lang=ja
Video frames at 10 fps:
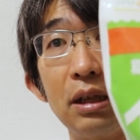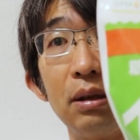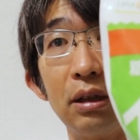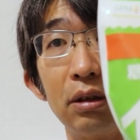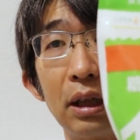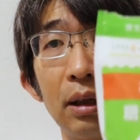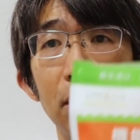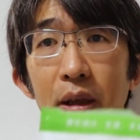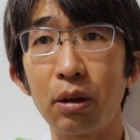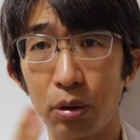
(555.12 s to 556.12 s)
リンって言って、
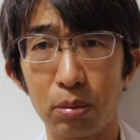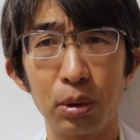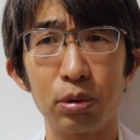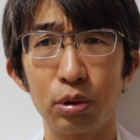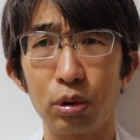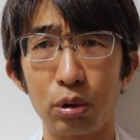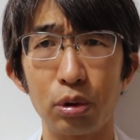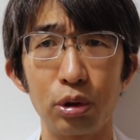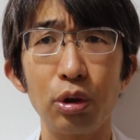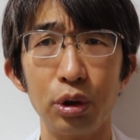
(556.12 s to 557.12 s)
結構僕ちょっと
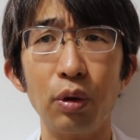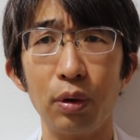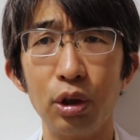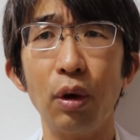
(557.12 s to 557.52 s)
超弱